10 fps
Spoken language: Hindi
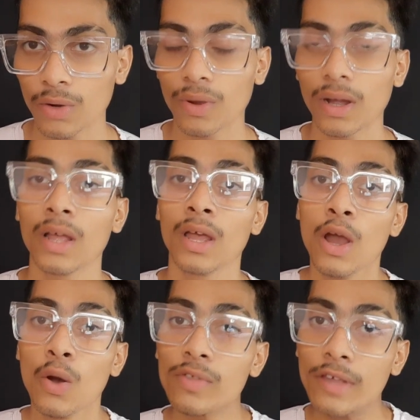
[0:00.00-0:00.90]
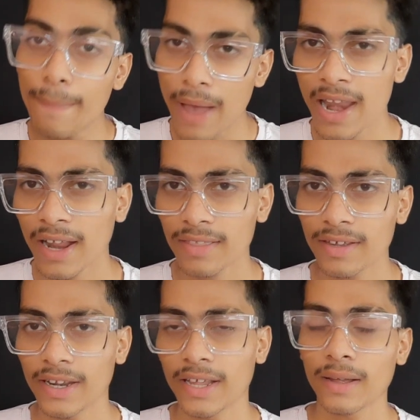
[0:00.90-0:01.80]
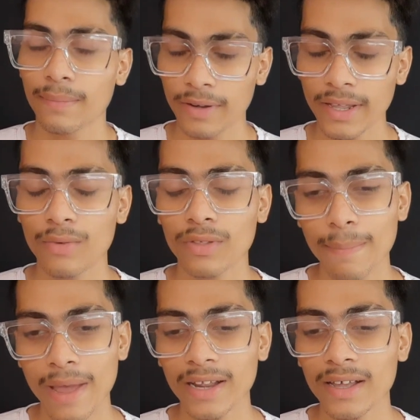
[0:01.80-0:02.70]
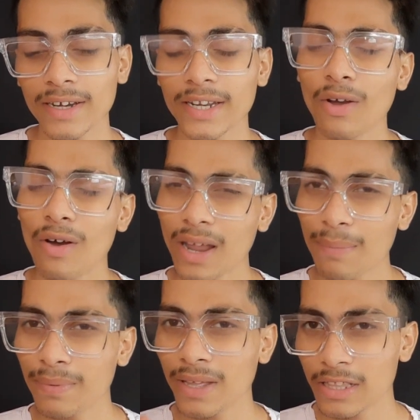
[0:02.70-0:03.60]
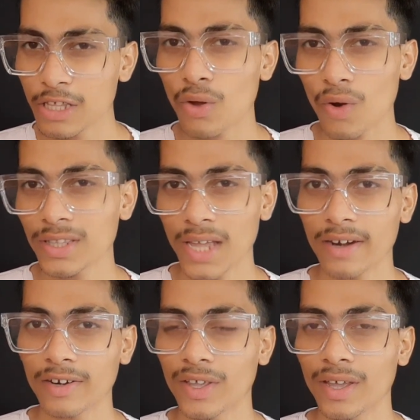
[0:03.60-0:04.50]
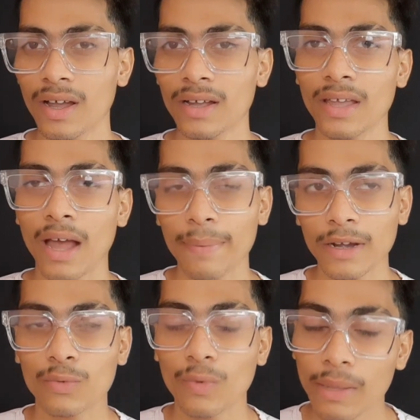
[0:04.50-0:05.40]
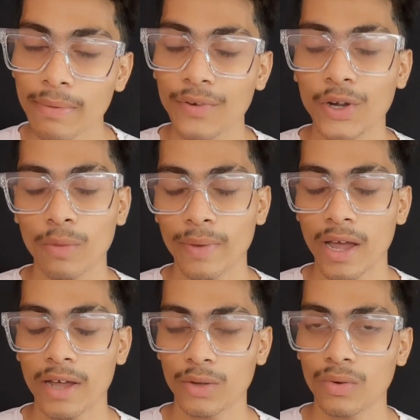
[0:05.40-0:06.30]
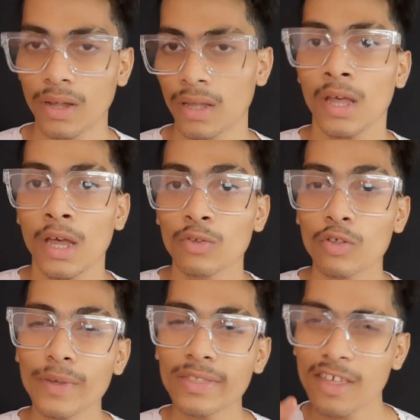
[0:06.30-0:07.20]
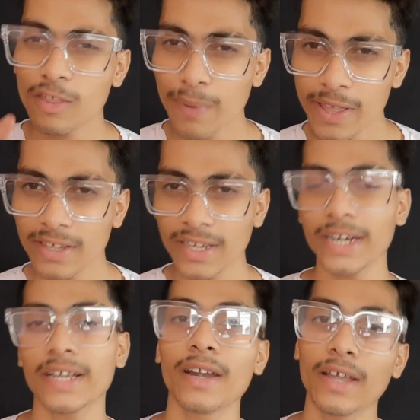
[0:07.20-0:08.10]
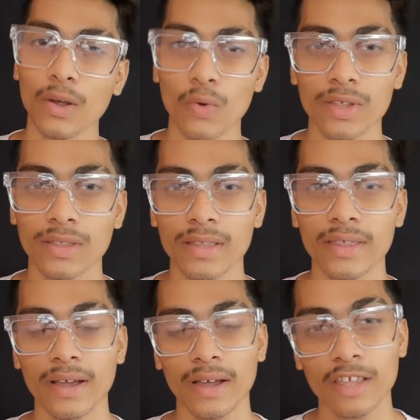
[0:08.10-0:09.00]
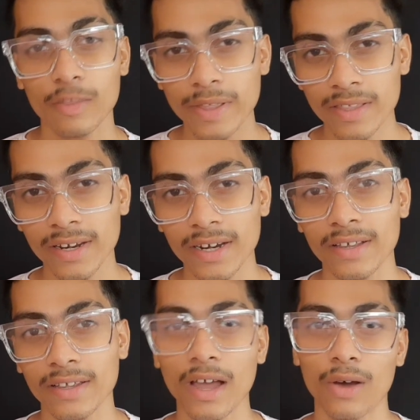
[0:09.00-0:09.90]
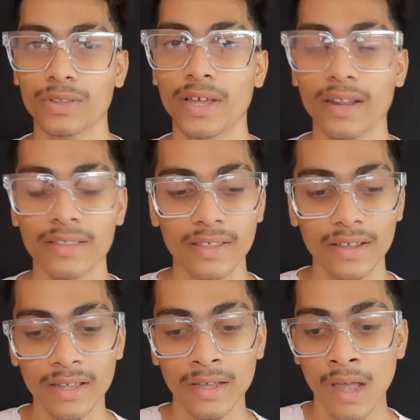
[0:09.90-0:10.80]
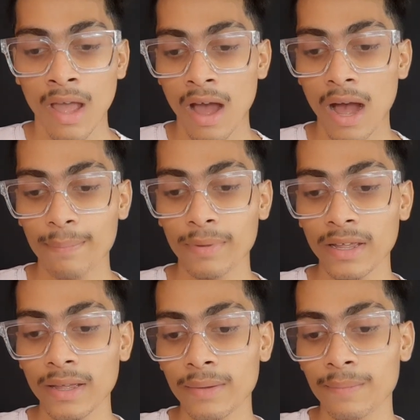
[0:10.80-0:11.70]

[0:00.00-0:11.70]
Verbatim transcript: करूंगा उसके पहले का सेटिंग ठीक है उसके पहले का सेटिंग और आप एक चीज और ध्यान रखिएगा कि आप अगर कोई भी वीडियो बना रहे हो ना तो उसमें सस्पेंस क्रिएट करने का कोशिश कीजिएगा सस्पेंस क्रिएट से क्या होता है ना जैसे कि आपने